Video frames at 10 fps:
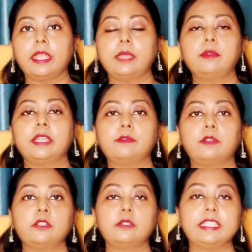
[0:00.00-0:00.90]
এবং এর
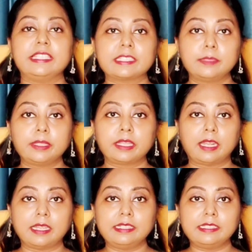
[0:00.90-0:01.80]
ফলে যখন স্কেমিক
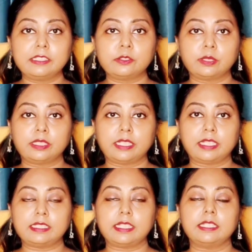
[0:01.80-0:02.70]
হার্ট ডিজিজ হতে
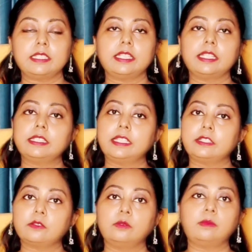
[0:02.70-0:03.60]
দেখা যায় সেক্ষেত্রে
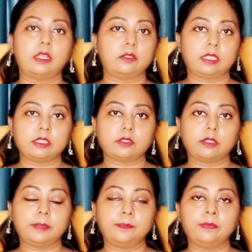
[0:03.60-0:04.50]
এটা খুব ভালো কাজ
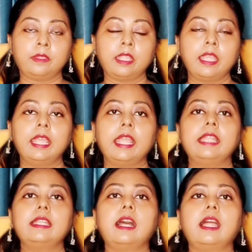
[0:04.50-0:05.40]
করে
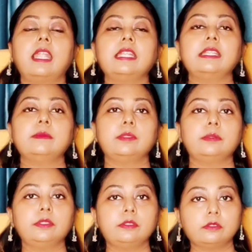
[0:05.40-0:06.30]
এটা হার্টের
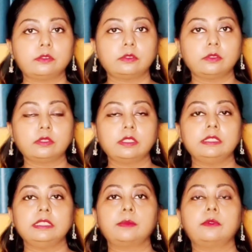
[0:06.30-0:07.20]
বিভিন্ন রোগ
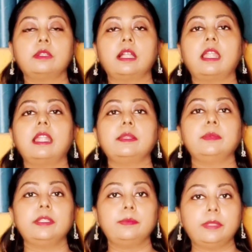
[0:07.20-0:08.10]
যেমন
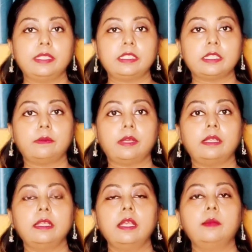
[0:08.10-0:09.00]
হার্টবিট বেড়ে যাওয়া
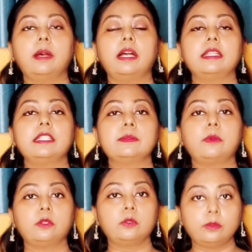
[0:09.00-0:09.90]
বা
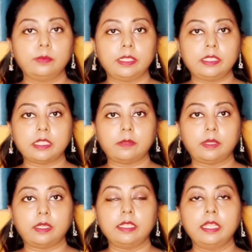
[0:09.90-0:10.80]
হৃস্পন্দন বেড়ে
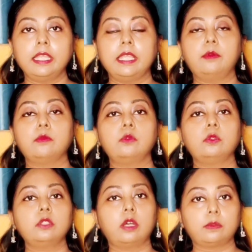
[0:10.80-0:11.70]
যাওয়া এবং
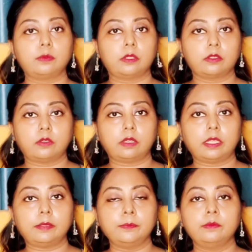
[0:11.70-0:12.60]
বুক ধরফর
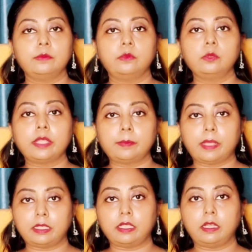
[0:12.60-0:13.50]
করা বুকে
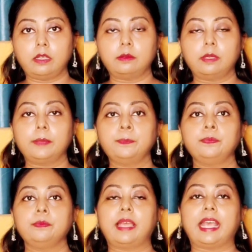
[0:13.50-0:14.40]
ব্যথা হওয়া
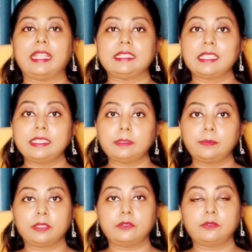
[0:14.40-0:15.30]
বা অ্যাঞ্জাইনা
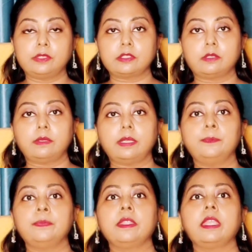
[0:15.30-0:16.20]
পেক্টোরিস হওয়া
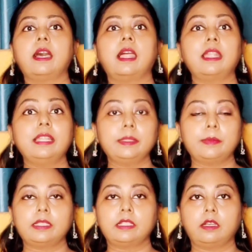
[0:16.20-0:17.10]
হার্টে
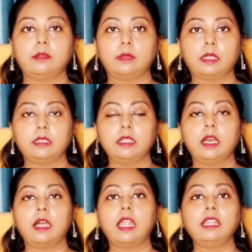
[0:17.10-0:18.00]
ব্যথা হওয়া
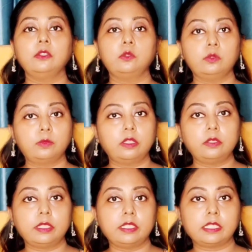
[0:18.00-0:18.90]
হার্ট দুর্বল
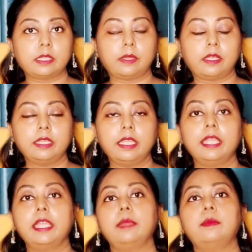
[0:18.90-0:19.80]
হয়ে যাওয়া
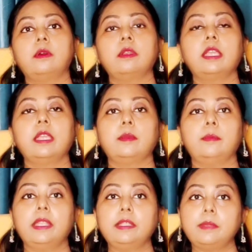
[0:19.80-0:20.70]
এবং
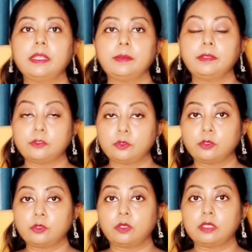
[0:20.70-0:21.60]
বেরি বেরি
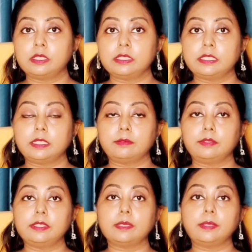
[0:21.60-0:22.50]
রোগ অর্থাৎ যেটা
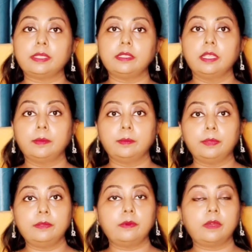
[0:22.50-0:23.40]
ভিটামিন
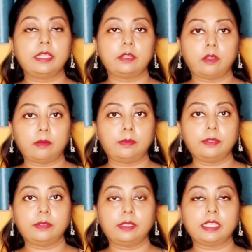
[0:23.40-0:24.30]
বি ওয়ানের
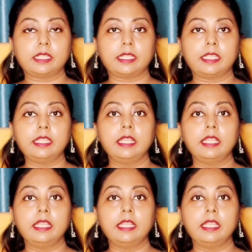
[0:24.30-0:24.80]
অভাবে হয়ে থাকে